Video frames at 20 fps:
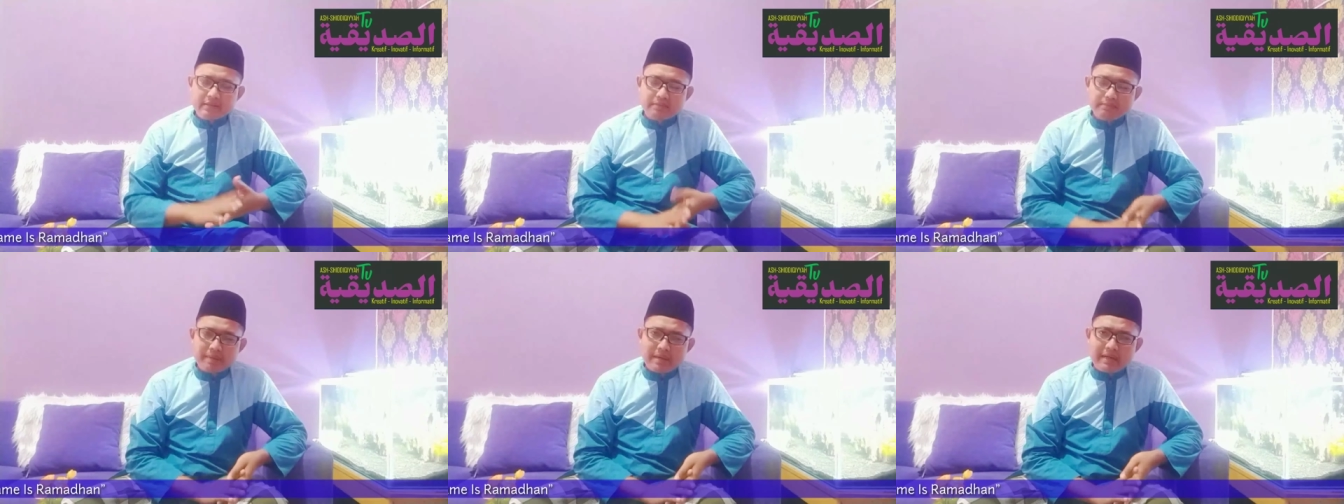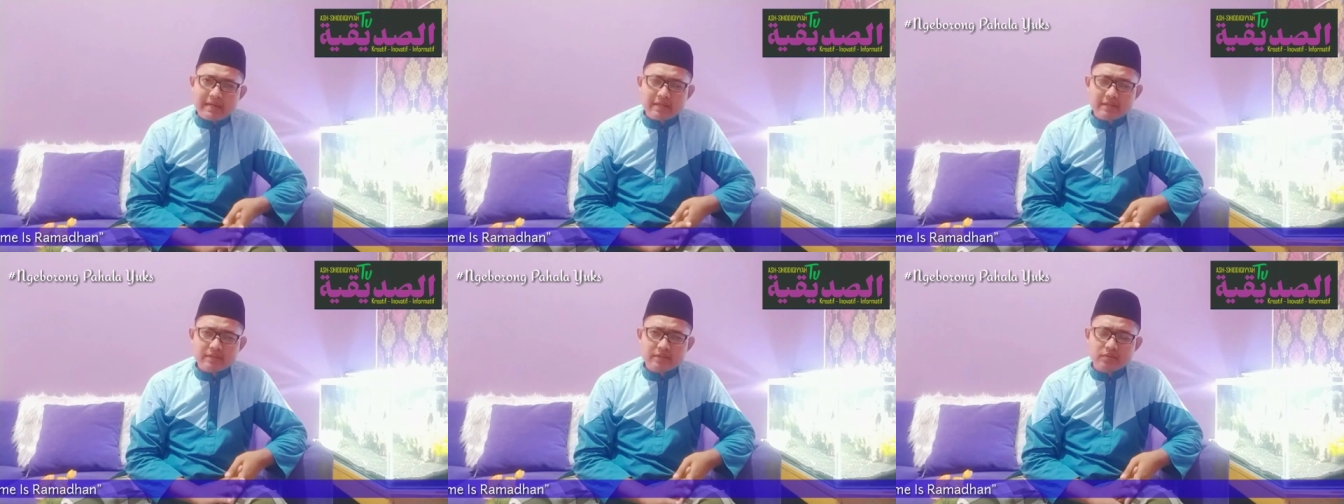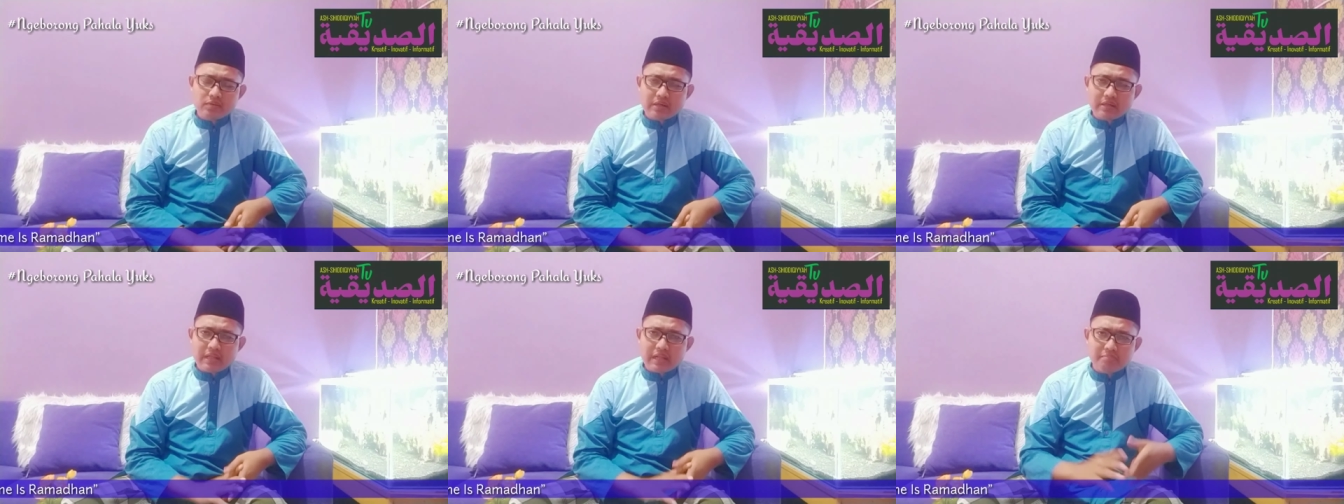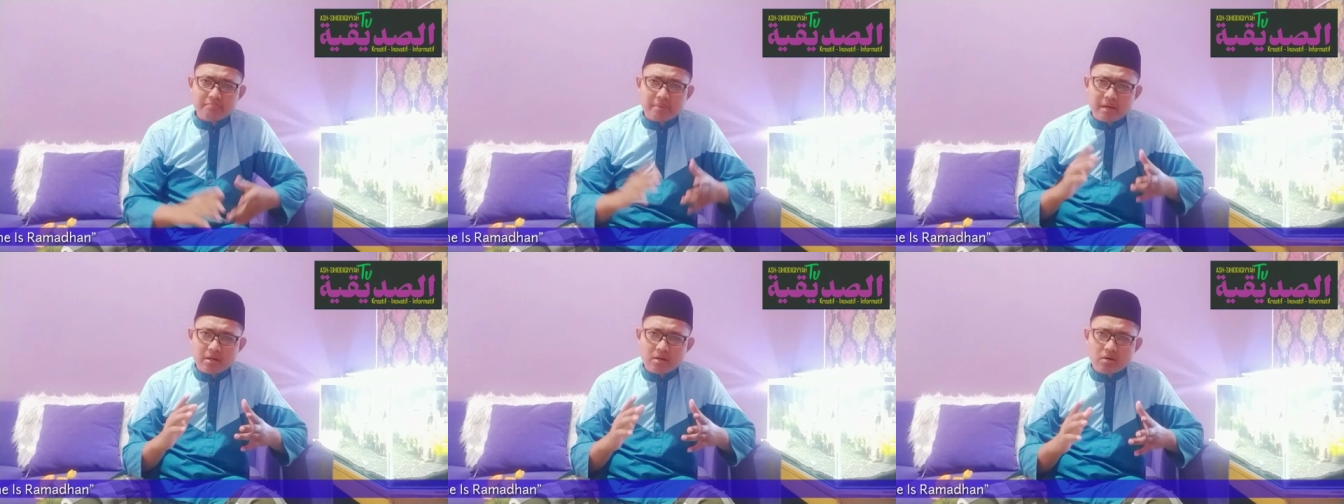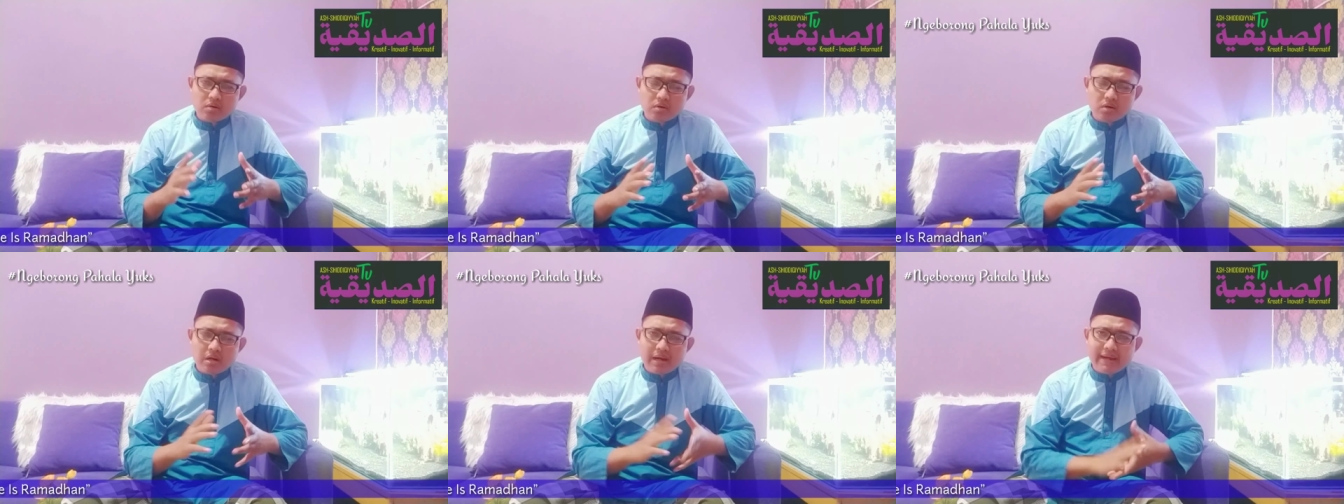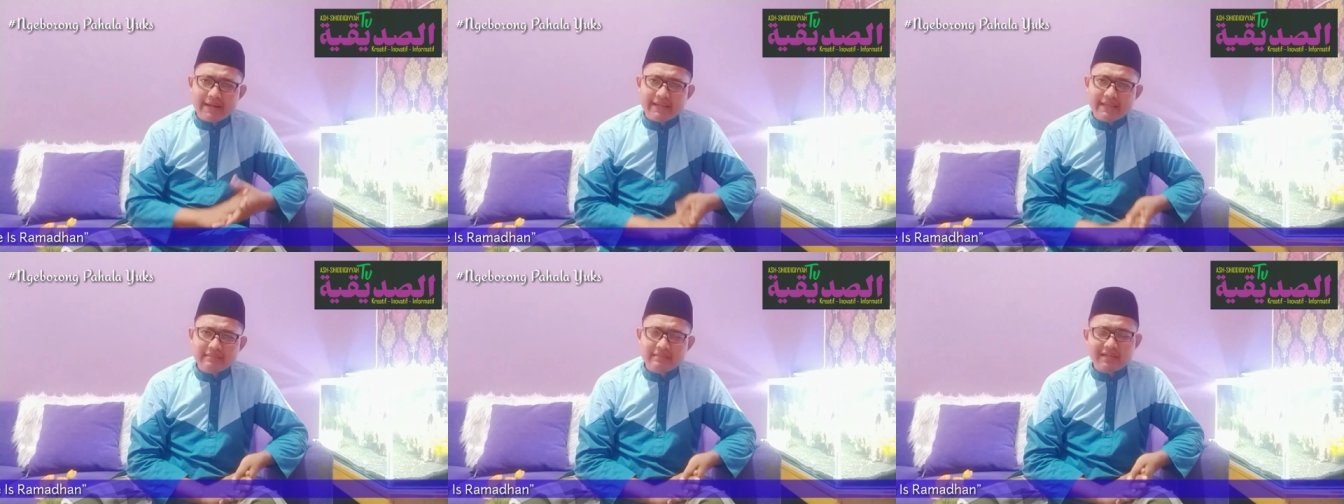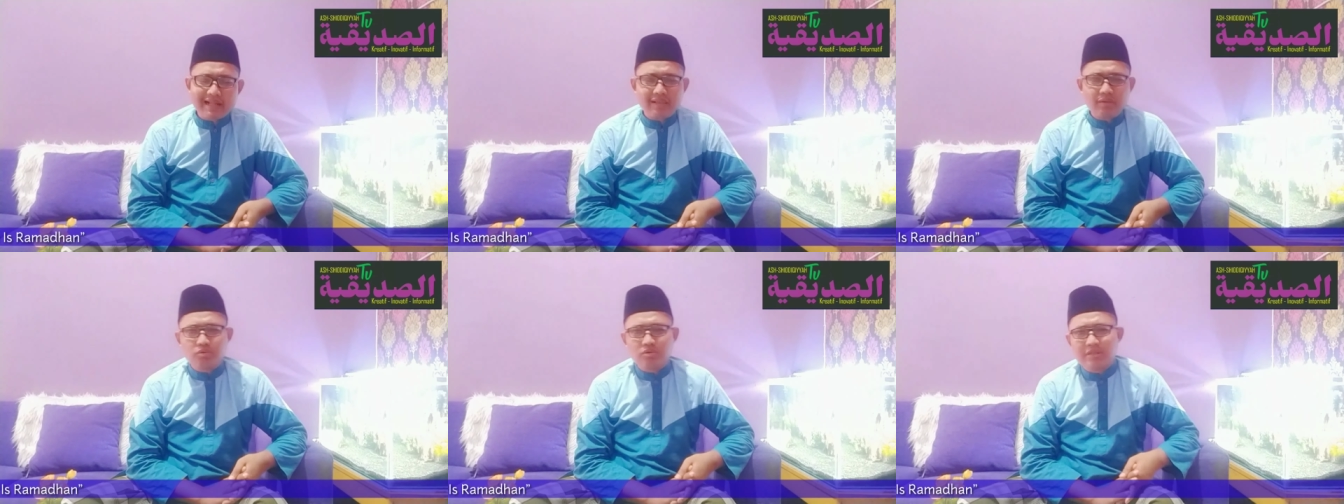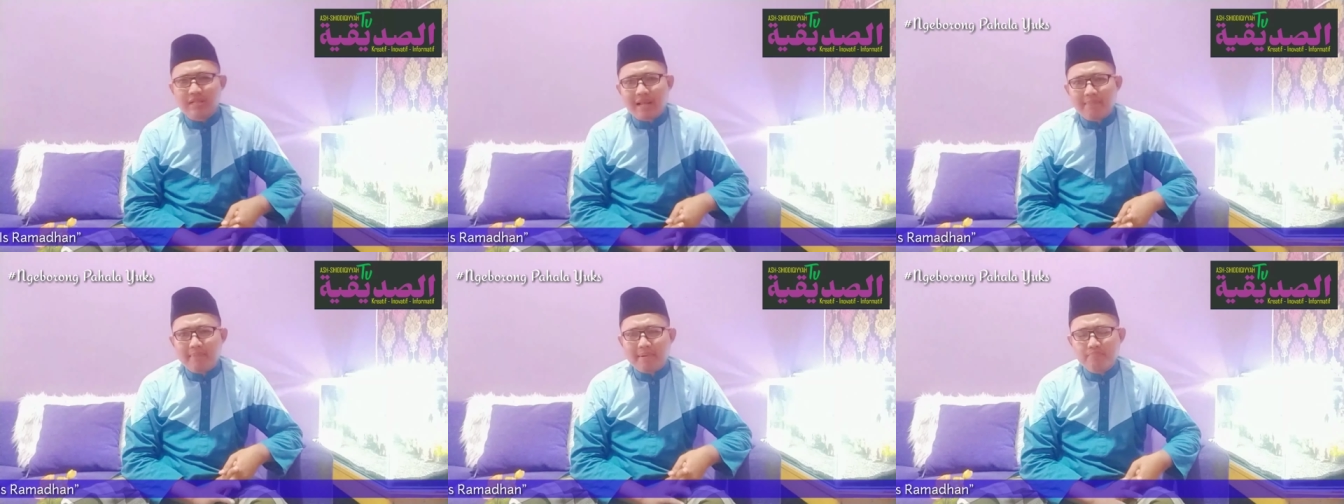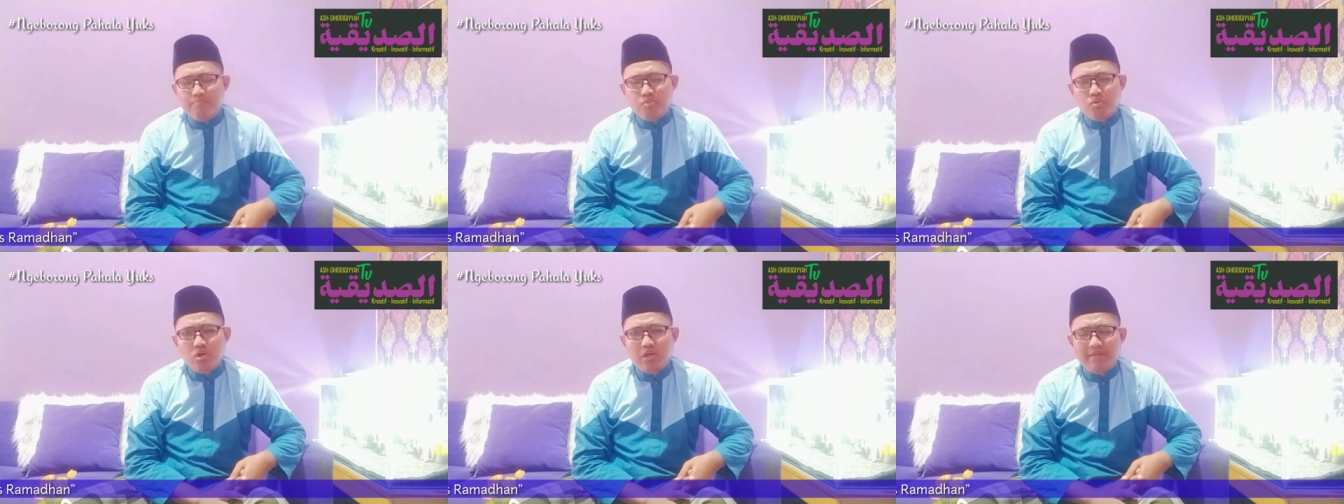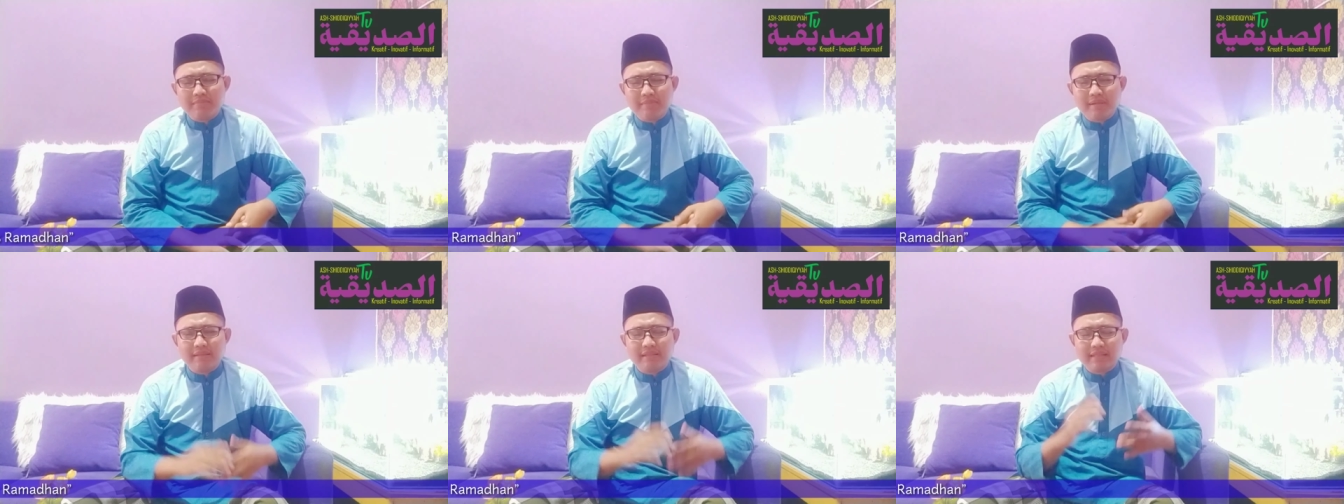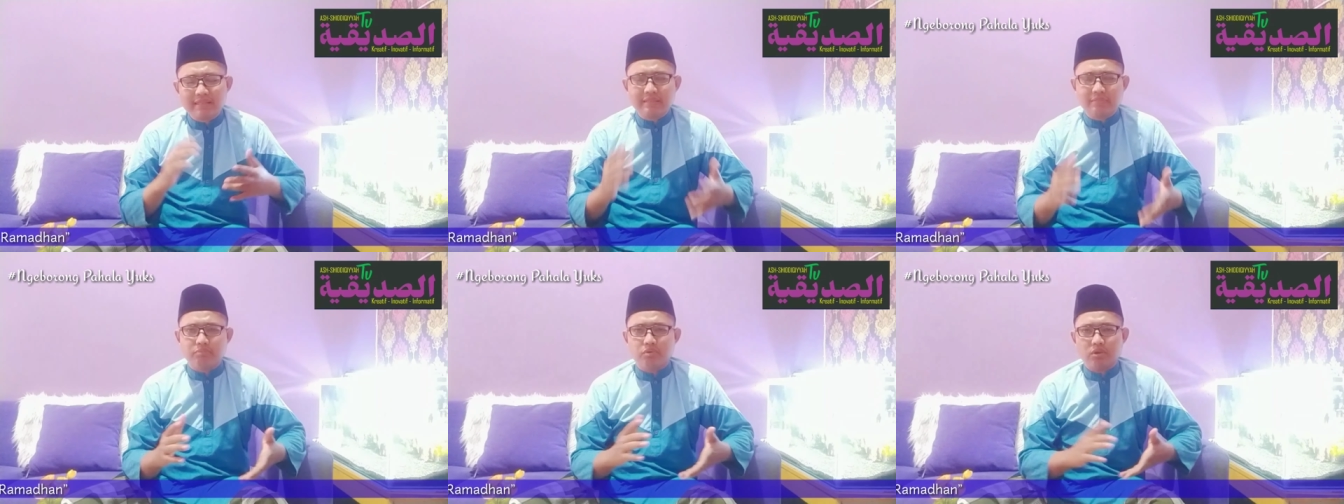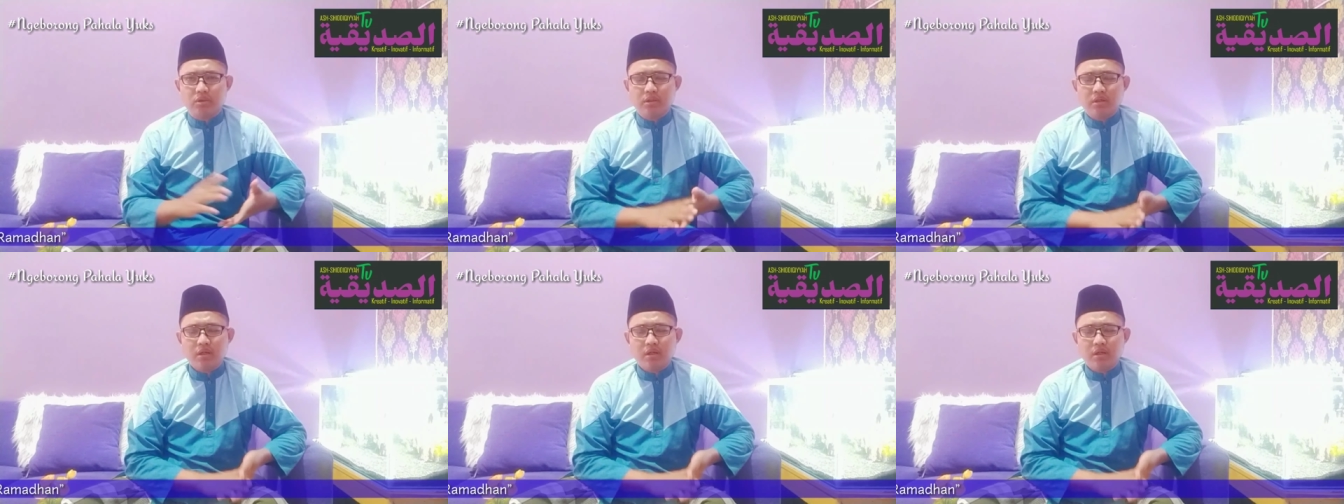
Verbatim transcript: pada surat Al-Baqarah ayat 185 tersebut